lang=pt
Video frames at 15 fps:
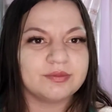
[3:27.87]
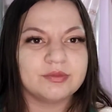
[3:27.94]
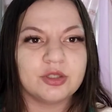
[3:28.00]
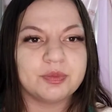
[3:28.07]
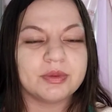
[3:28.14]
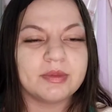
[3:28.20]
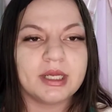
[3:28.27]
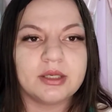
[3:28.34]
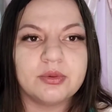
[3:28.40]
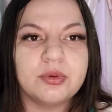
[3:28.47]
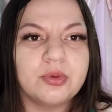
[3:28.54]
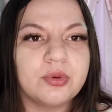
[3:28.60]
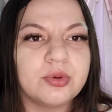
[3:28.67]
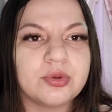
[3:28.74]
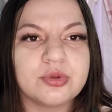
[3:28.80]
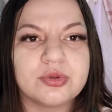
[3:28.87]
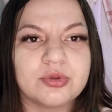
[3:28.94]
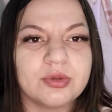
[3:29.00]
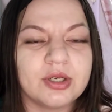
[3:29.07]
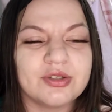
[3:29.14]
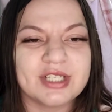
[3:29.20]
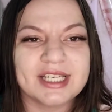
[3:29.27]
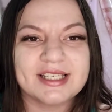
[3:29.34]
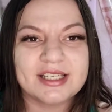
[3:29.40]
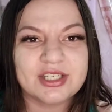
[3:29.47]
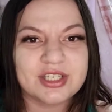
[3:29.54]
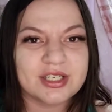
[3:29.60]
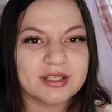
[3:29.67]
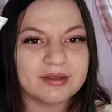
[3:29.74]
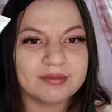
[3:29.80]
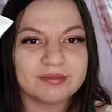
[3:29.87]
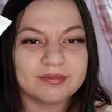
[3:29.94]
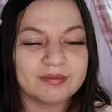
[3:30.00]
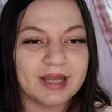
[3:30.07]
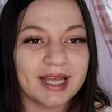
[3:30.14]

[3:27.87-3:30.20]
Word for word: no primeiro uso eu já senti